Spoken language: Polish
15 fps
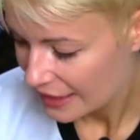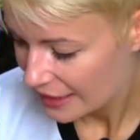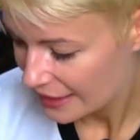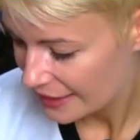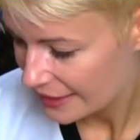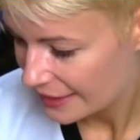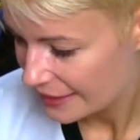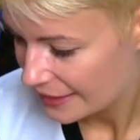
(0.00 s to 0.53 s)

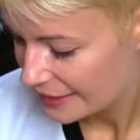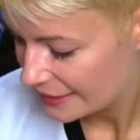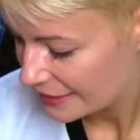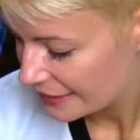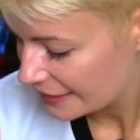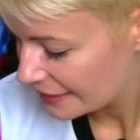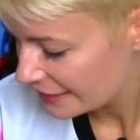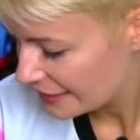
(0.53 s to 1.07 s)
E,
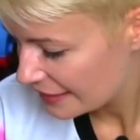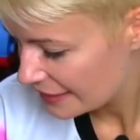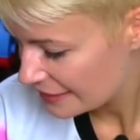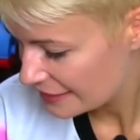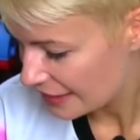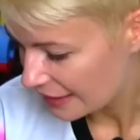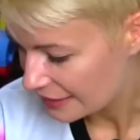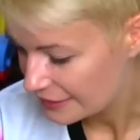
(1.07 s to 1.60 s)
I
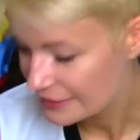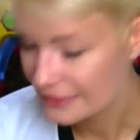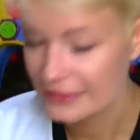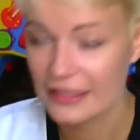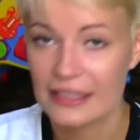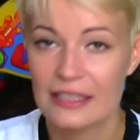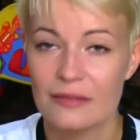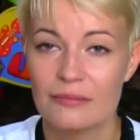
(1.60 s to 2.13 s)
teraz tak,
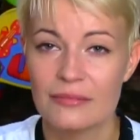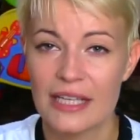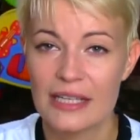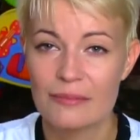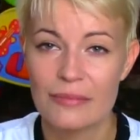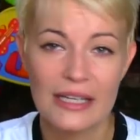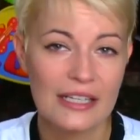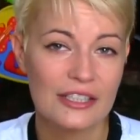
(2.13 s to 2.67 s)
Takim
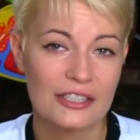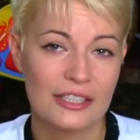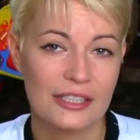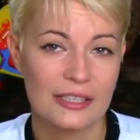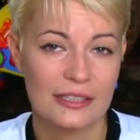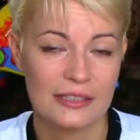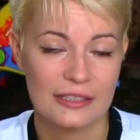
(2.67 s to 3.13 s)
najbardziej,